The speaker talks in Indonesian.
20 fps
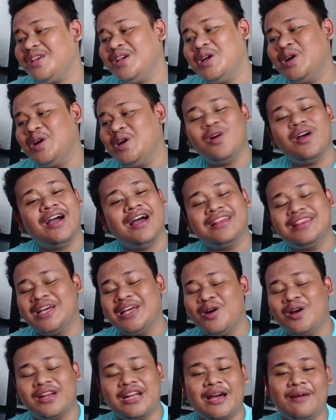gue nggak
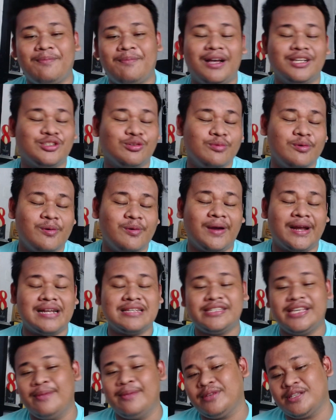tahu kenapa subimo
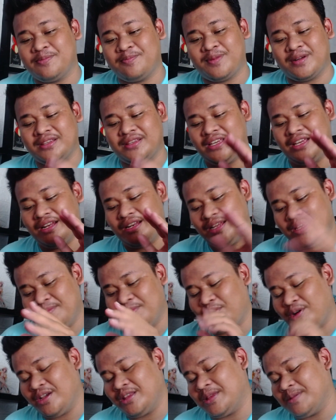ngelis game seperti ini
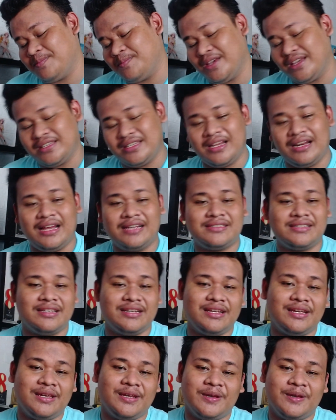boy tapi yang jelas
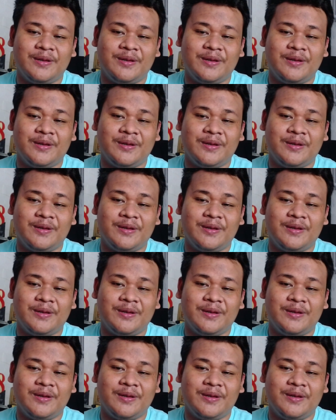ini